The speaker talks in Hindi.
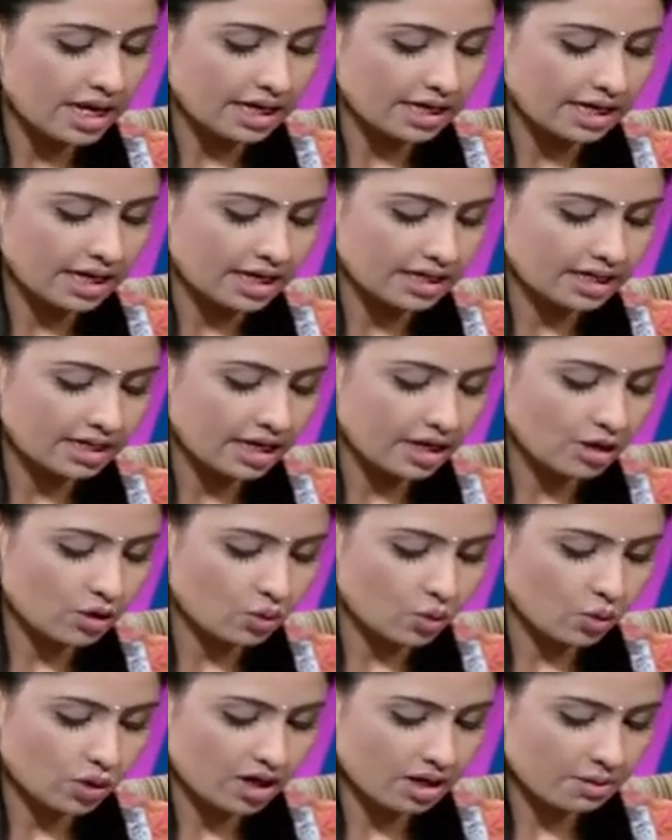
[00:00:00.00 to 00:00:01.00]
घर के
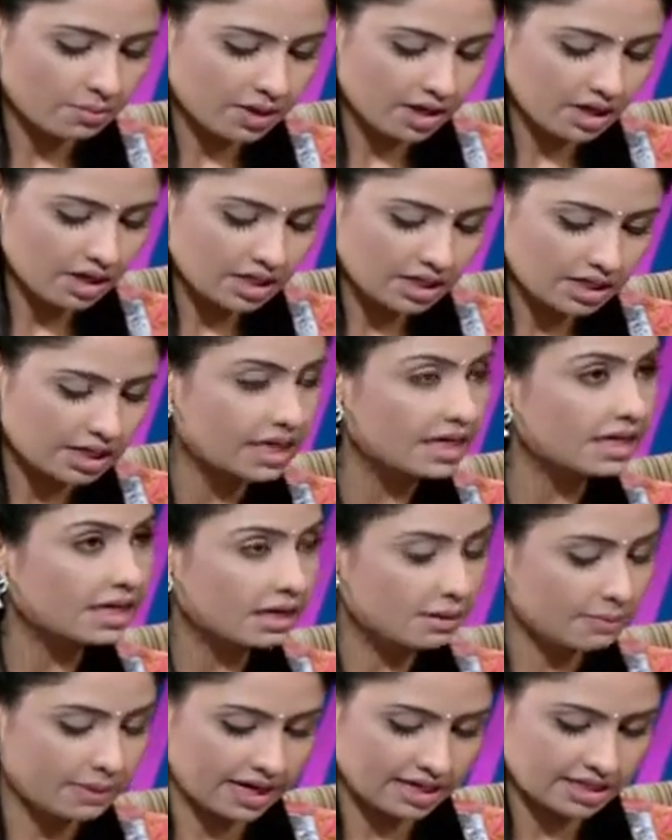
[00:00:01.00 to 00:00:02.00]
कोने में डर
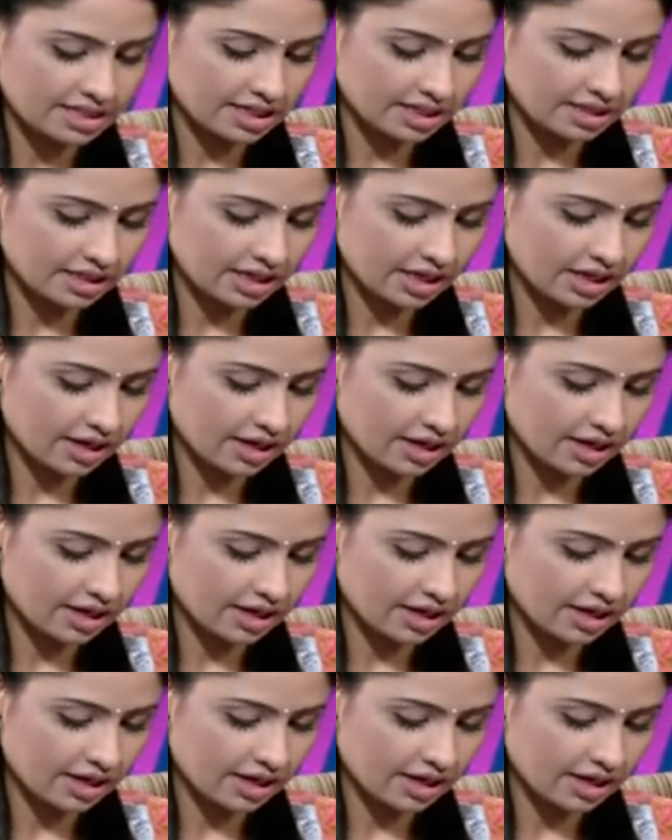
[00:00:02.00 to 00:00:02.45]
कर बैठ जाती